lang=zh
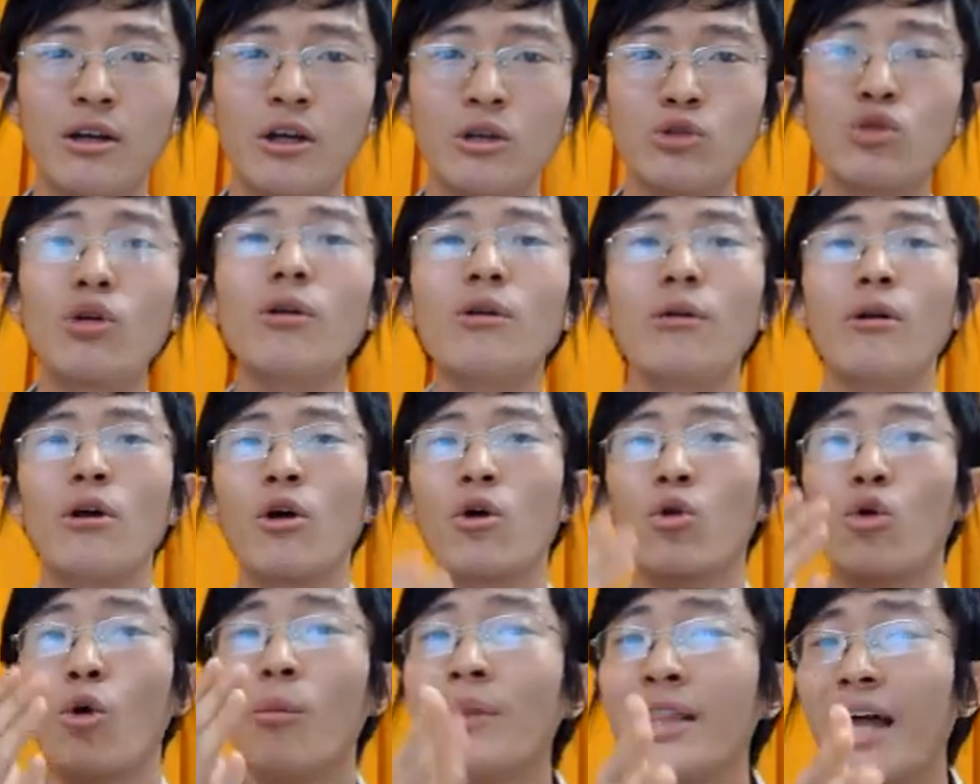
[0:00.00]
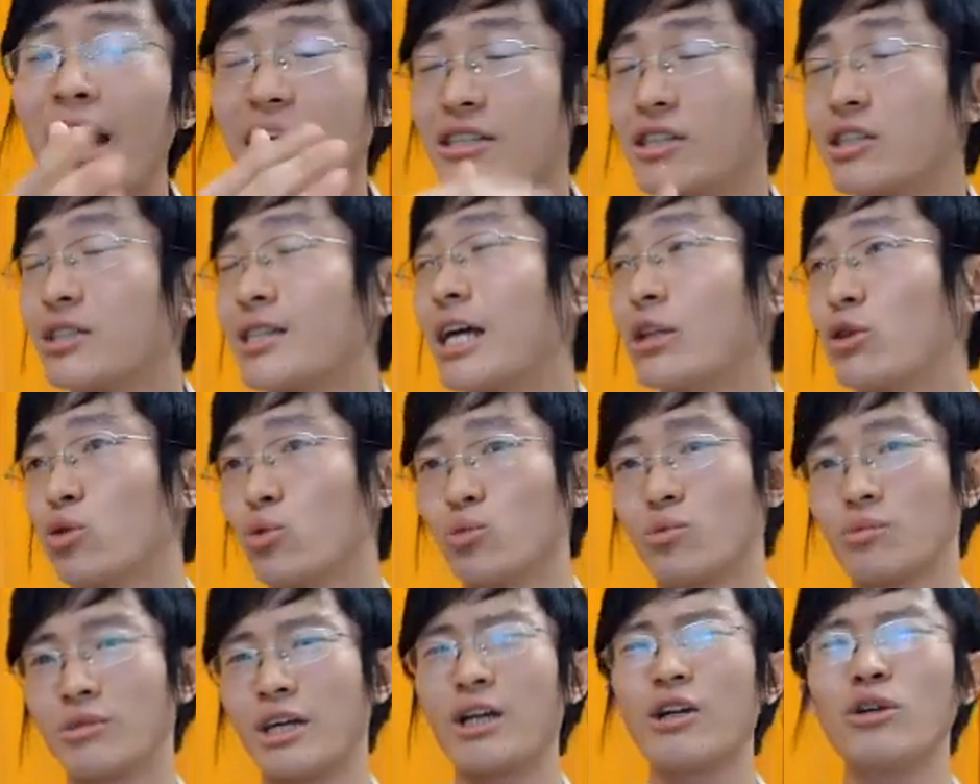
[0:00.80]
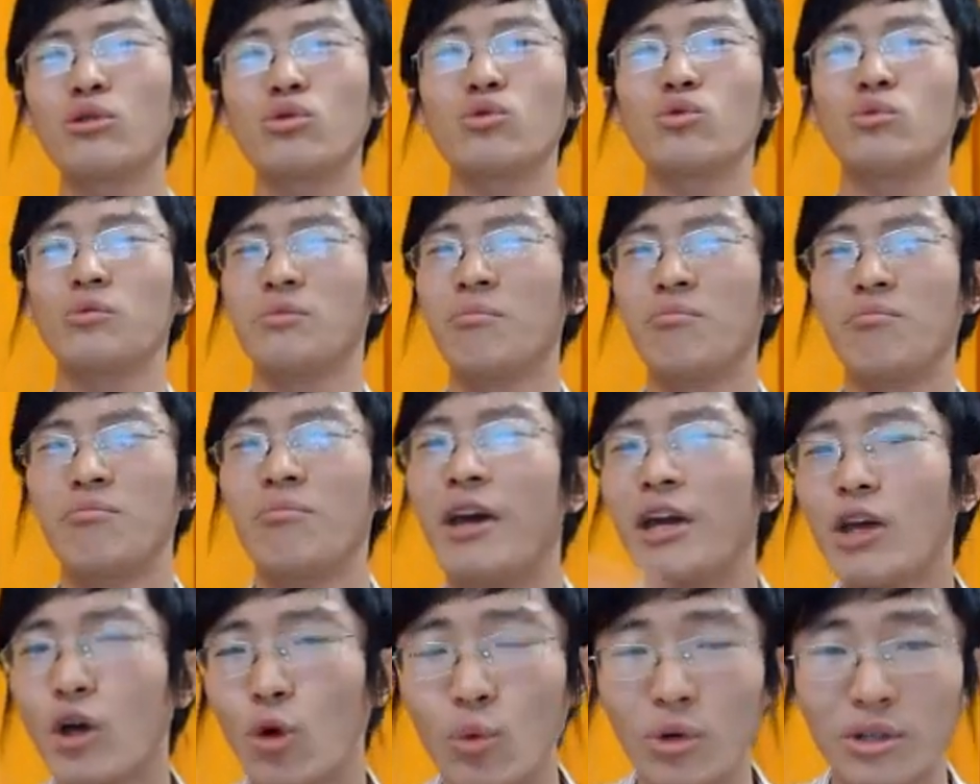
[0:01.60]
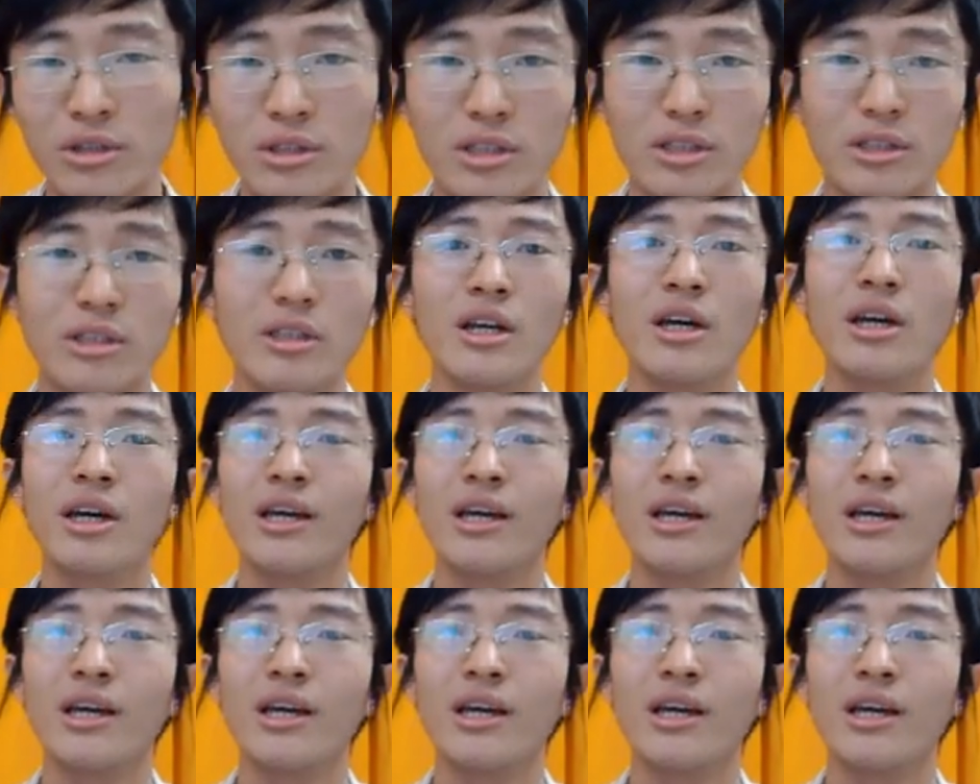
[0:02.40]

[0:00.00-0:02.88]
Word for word: 所以国民党也是在赌，他的赌没有问题。